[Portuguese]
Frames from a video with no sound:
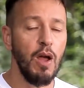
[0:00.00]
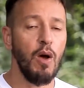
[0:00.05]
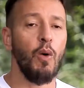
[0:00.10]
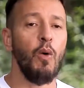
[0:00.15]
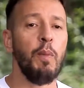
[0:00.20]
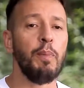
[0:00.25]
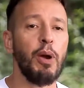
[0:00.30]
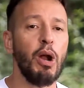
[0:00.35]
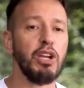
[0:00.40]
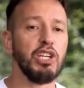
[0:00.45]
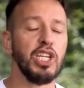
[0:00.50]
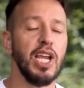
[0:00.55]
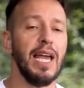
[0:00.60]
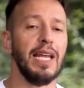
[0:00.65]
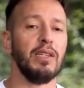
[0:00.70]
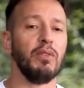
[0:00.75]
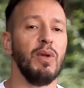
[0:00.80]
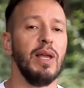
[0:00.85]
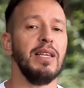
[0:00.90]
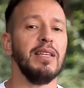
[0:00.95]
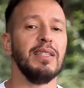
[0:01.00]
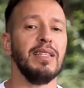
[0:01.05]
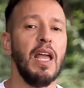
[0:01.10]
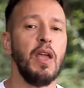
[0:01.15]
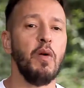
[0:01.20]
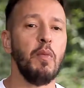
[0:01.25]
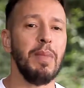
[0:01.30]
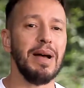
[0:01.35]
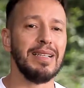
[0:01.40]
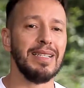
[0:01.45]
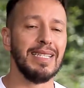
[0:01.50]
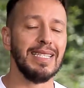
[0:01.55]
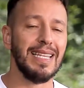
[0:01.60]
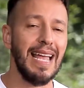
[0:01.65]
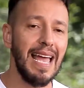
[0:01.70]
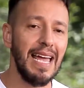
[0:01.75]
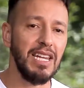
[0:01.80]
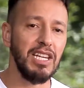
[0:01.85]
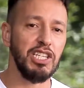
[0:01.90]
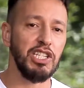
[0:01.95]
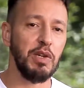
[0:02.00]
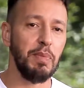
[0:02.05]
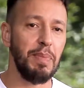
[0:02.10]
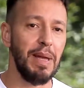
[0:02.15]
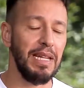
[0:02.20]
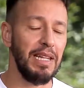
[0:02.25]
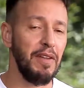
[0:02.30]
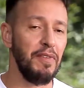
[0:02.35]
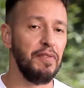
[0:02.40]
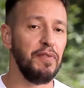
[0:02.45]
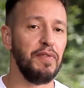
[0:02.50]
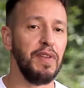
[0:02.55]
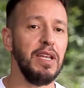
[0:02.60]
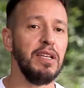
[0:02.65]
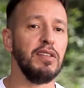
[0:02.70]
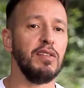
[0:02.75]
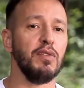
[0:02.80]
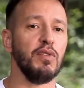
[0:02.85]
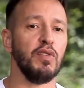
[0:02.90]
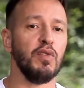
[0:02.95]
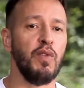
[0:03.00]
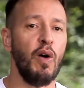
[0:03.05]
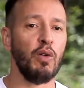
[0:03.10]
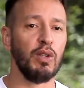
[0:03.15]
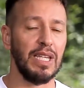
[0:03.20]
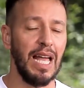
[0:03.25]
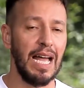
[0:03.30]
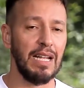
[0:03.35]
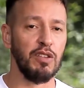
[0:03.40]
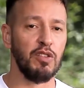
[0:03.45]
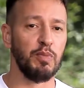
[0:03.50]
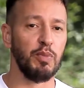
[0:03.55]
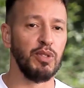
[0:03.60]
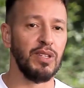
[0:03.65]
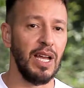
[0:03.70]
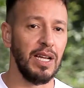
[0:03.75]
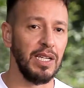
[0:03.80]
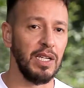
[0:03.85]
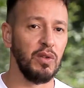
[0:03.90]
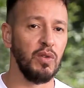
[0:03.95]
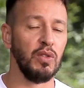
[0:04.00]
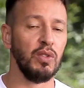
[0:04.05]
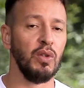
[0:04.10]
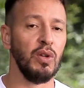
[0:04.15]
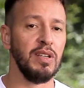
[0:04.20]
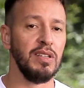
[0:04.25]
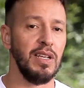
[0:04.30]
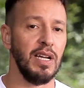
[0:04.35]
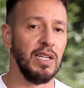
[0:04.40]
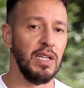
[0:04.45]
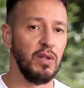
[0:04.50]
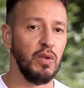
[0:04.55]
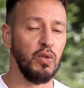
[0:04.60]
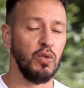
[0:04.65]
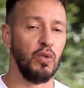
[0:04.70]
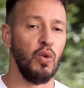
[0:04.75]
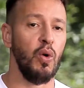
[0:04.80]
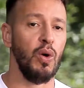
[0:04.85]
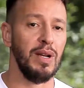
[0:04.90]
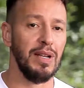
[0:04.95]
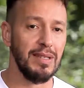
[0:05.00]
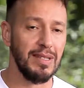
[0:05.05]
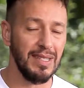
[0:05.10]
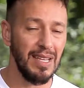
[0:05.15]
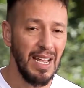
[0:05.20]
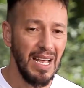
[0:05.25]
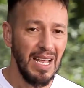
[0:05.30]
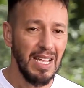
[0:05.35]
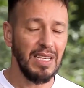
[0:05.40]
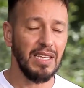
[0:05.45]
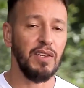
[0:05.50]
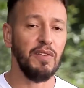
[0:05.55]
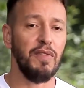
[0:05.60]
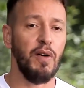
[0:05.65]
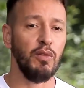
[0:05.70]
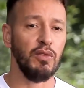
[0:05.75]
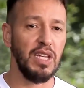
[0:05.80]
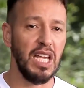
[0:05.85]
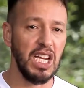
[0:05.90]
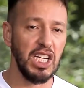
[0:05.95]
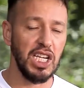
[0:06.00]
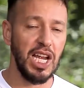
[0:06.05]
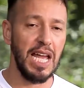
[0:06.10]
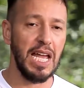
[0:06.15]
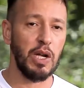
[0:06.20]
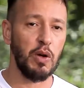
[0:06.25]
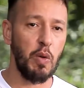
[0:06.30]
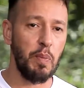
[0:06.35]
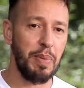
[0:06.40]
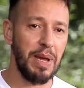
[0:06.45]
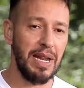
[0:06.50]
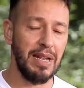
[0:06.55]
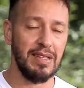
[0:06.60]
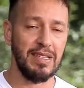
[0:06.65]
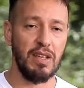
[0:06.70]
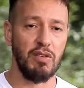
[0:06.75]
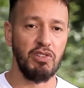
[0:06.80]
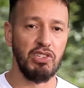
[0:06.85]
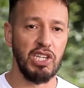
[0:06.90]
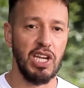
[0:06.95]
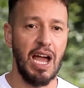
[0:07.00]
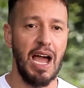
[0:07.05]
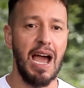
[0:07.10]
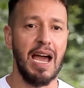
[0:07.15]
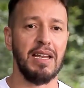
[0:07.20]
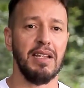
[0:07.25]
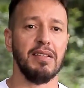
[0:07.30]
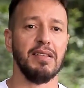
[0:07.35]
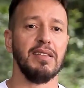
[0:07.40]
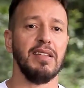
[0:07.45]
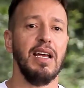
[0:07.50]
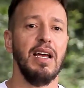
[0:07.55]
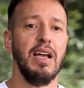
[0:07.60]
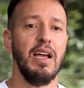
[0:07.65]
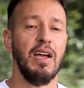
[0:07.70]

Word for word: O projeto ele tem uma série de benefícios voltados para os agricultores e agricultoras, que vão desde a recuperação de áreas,